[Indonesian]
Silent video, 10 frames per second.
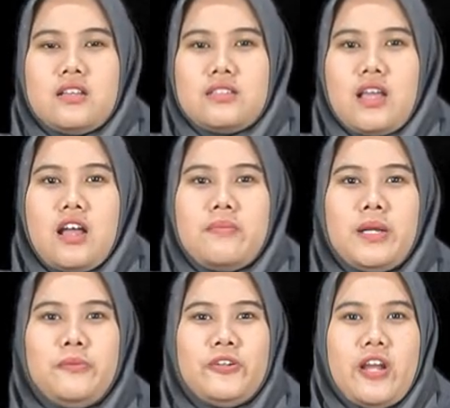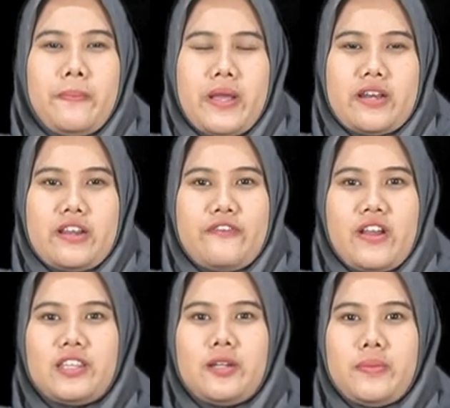Sahabat muda PNF
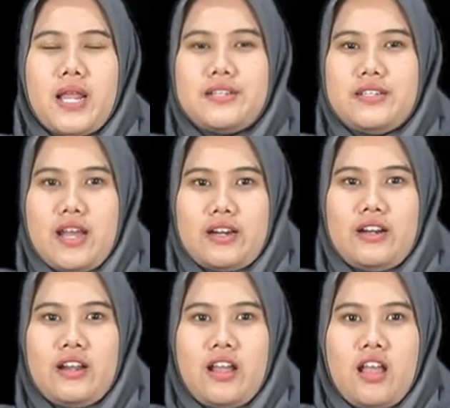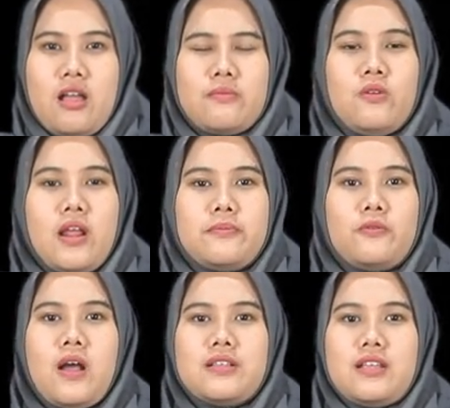yang terpelajar, bulan
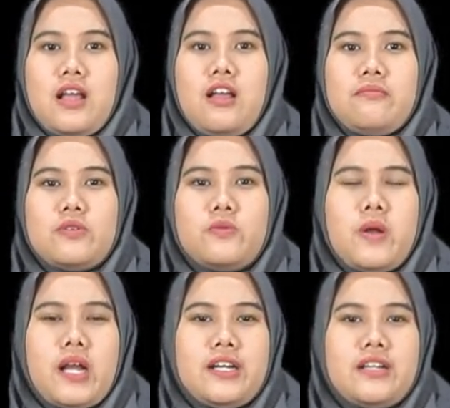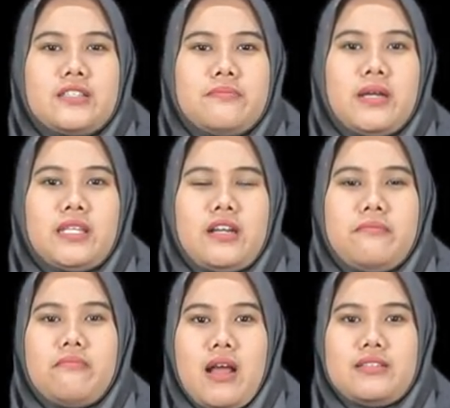puasa merupakan kesempatan
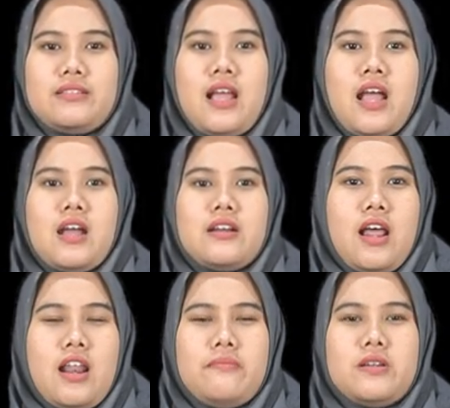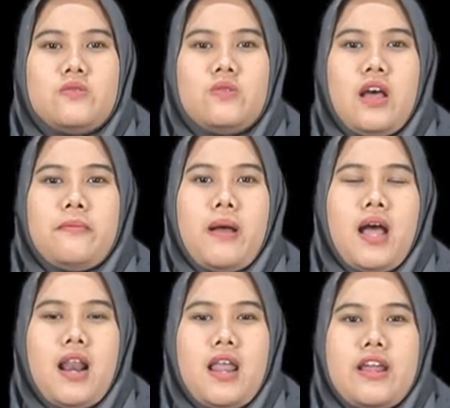emas dalam mendulang
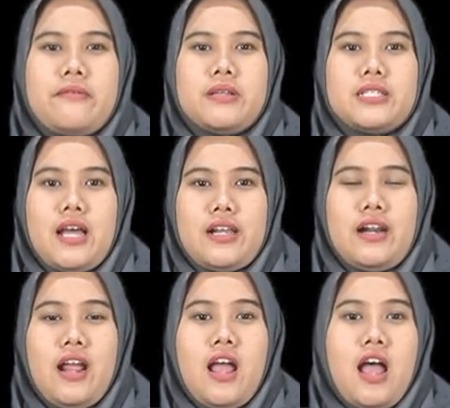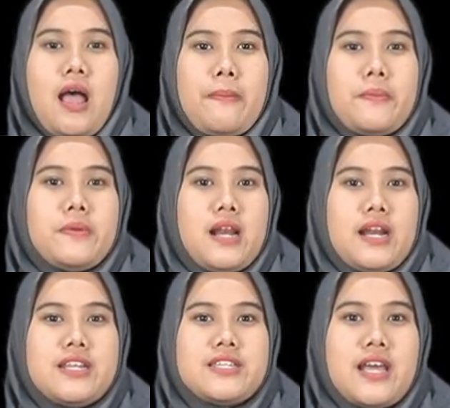pahala yang besar
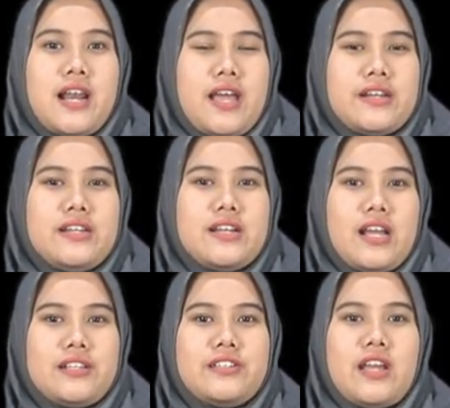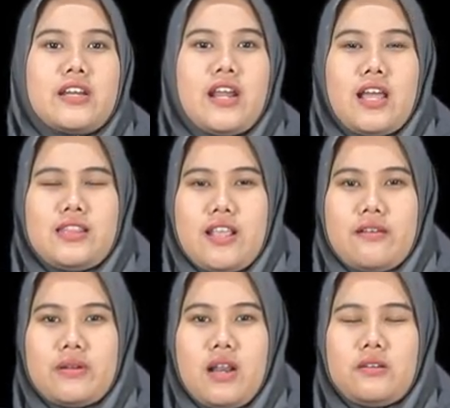apabila dijalani dengan syariat
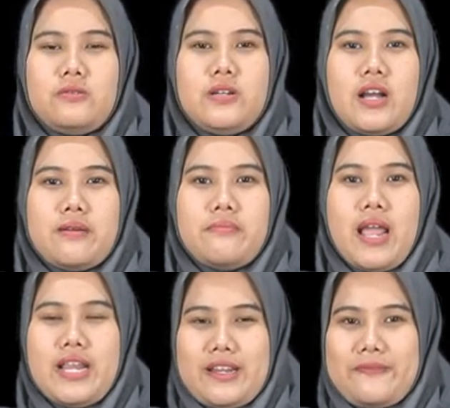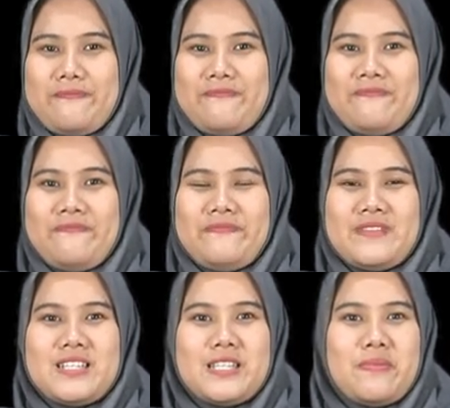yang berlaku dengan baik.
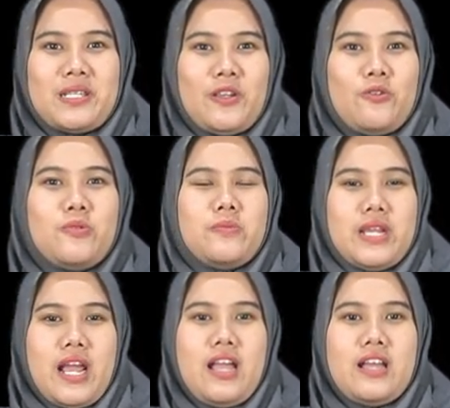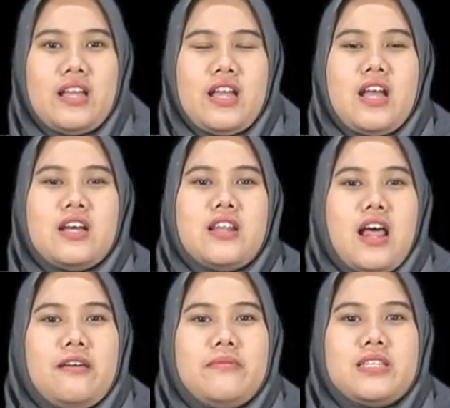Seperti umumnya,
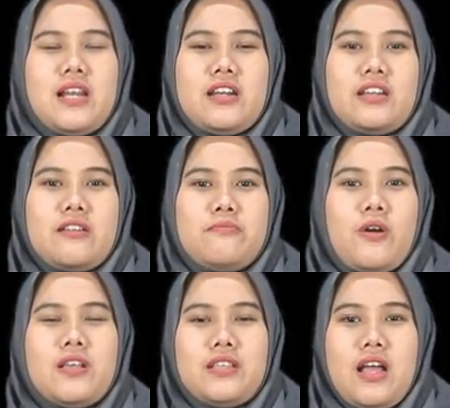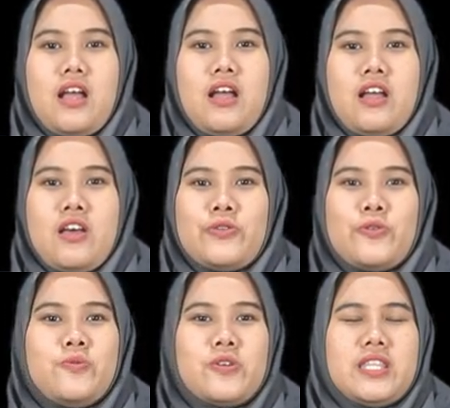dalam menjalankan puasa,
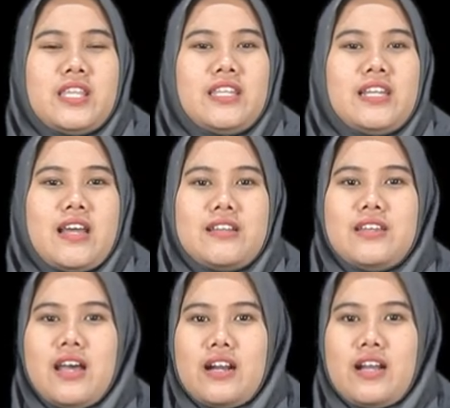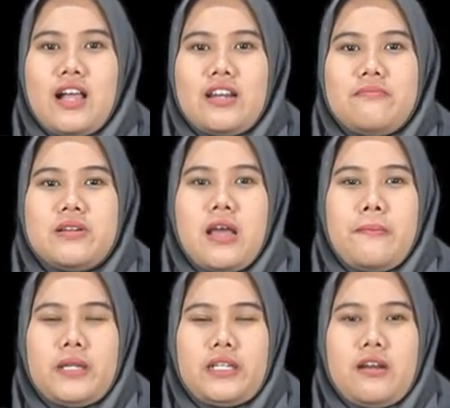tubuh kita tidak jarang kali
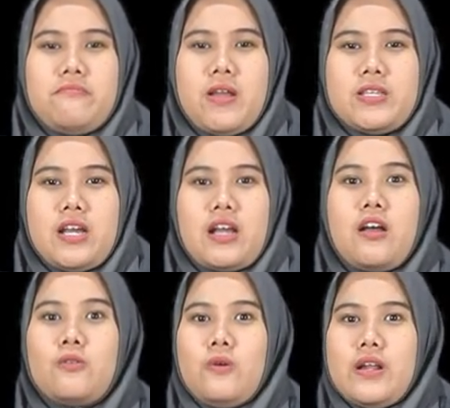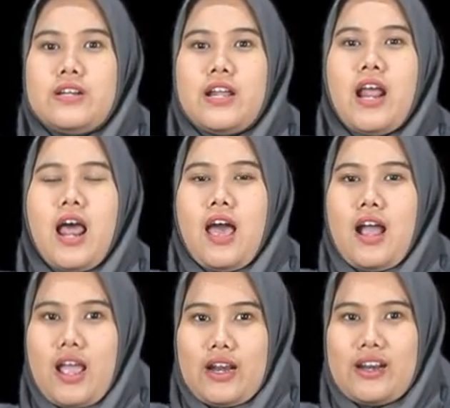mendapatkan banyak gangguan dan
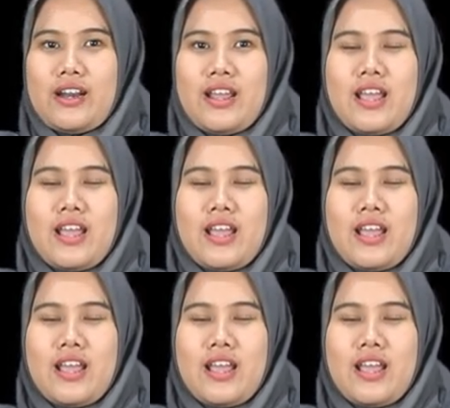halangan.